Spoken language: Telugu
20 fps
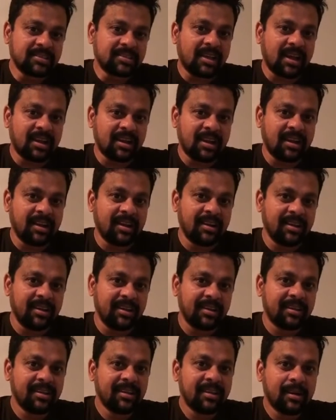
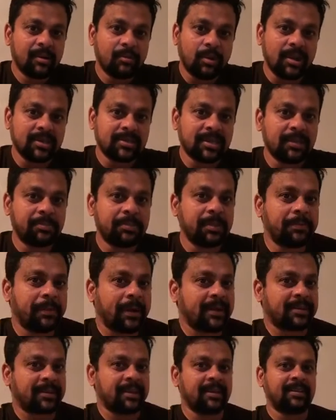స్థానాలని వైసీపీ
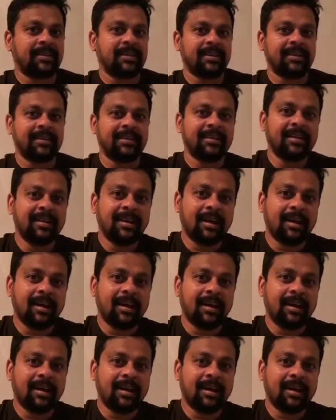పార్టీకి